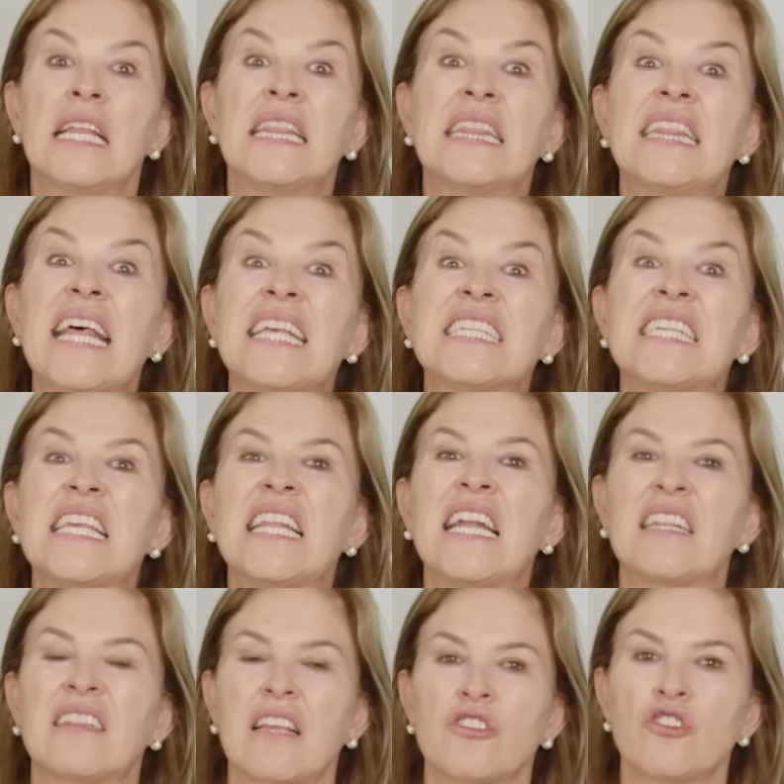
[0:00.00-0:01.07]

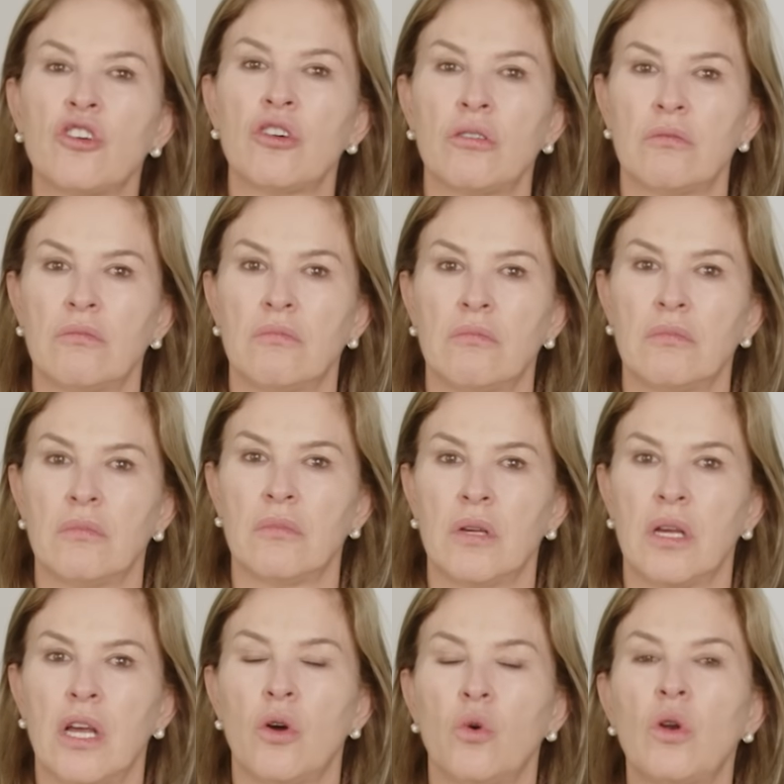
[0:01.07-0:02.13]
Deshidratación.
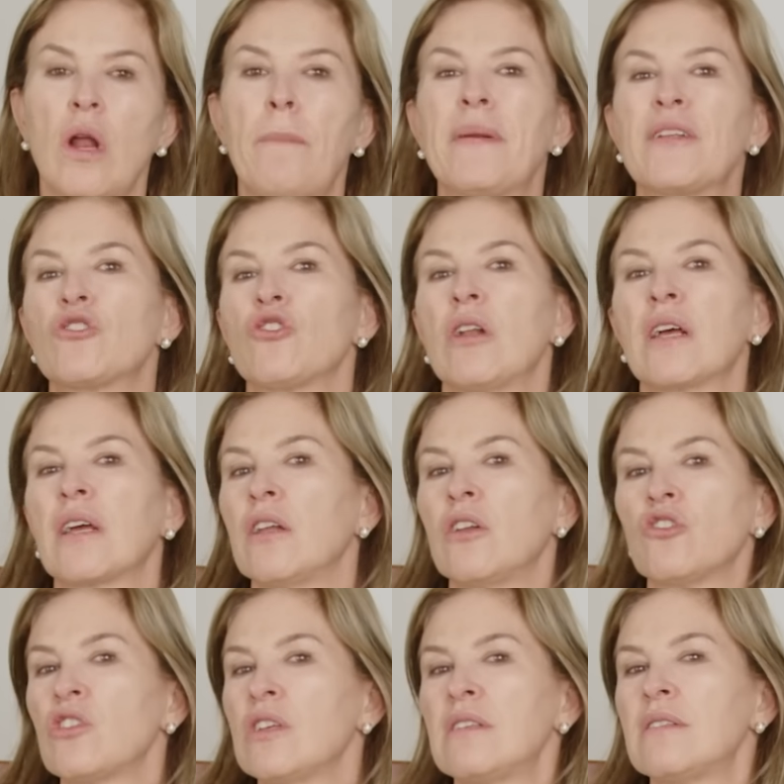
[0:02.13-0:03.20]
Una persona que
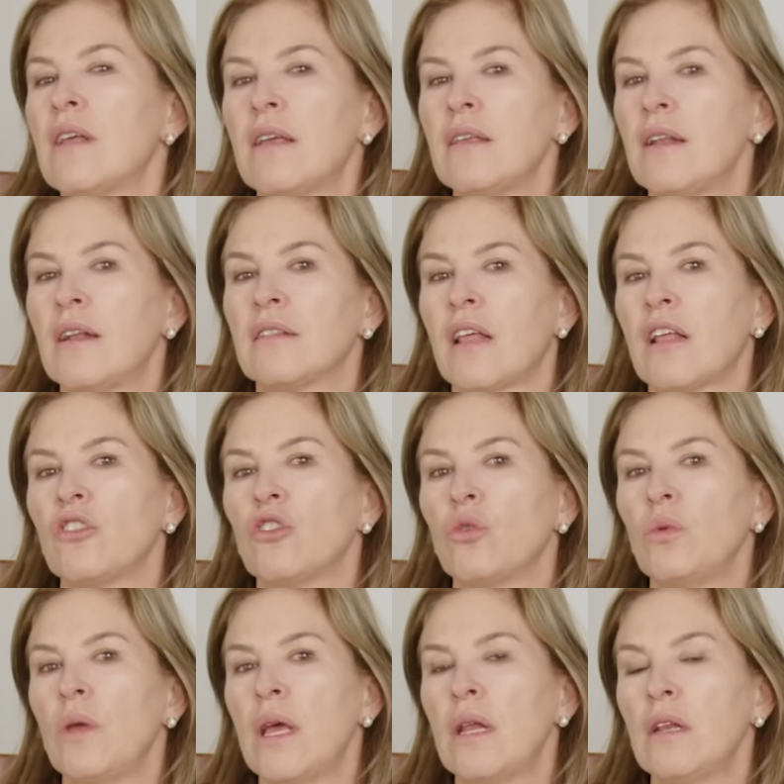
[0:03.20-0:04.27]
no se está hidratando
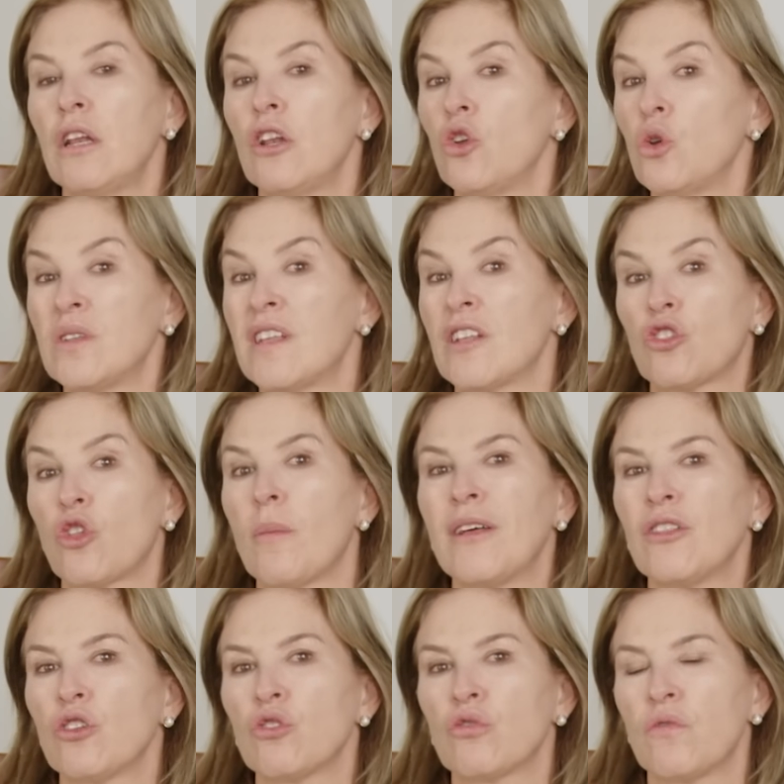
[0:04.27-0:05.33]
bien, no está
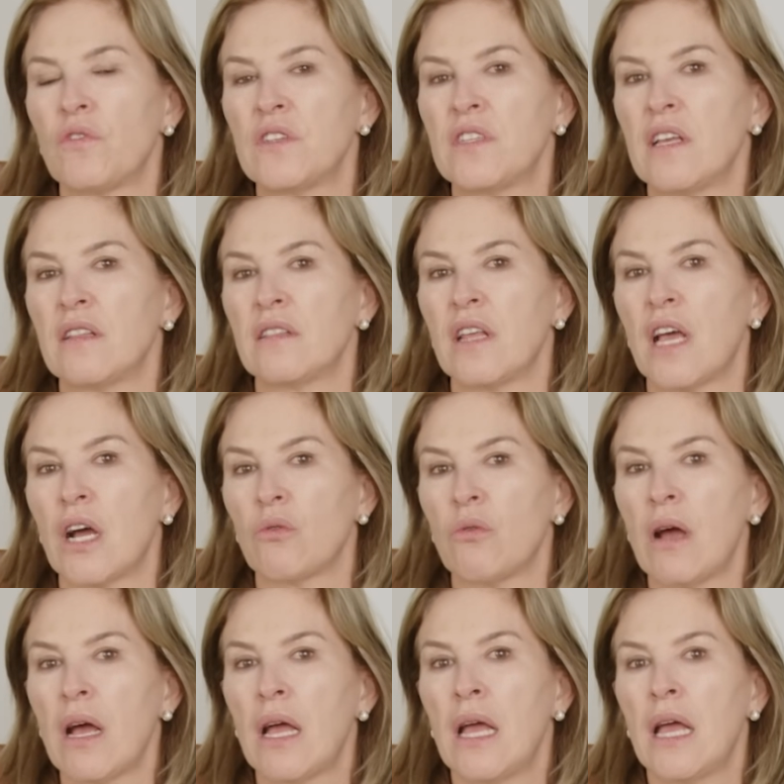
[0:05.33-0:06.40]
tomando suficiente
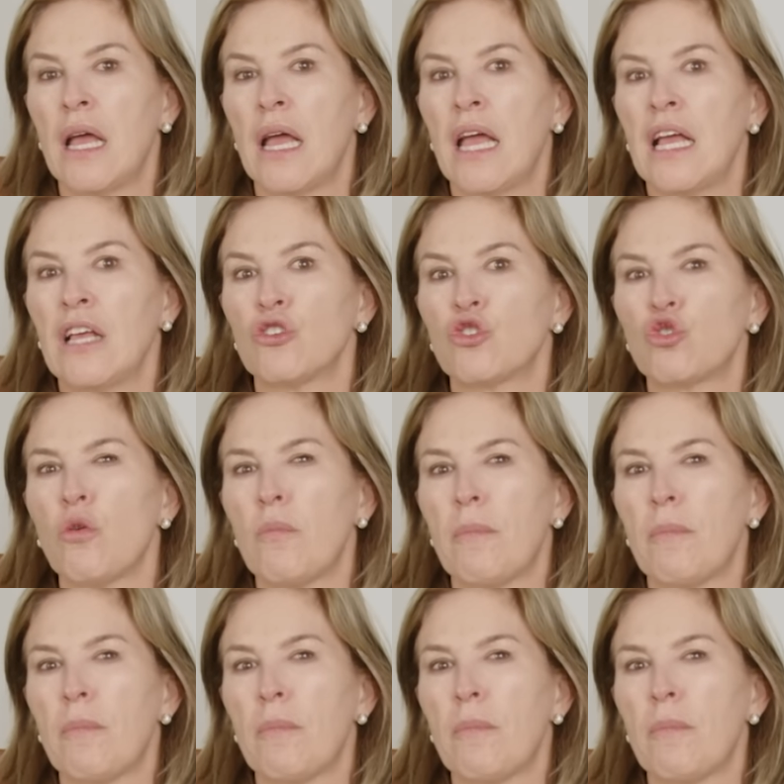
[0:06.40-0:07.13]
agua, su